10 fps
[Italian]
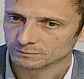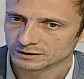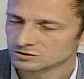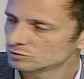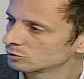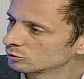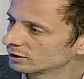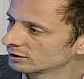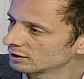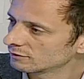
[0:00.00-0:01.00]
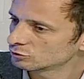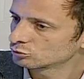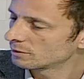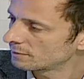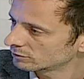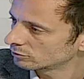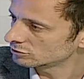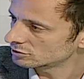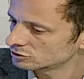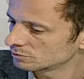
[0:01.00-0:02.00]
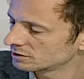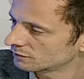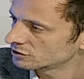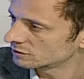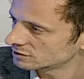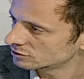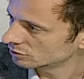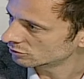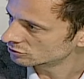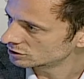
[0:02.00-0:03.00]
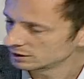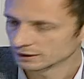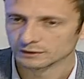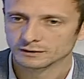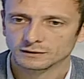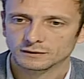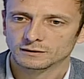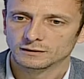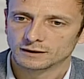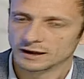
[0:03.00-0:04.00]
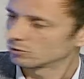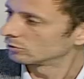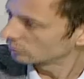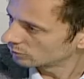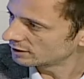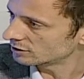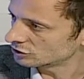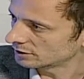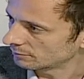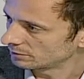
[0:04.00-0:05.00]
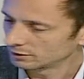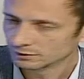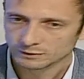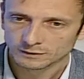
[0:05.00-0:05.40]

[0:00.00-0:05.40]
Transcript: Magari c'è qualcuno che teneva lo studio aperto lo stesso mentre faceva assessore e consigliere. Ecco, quello è inaccettabile.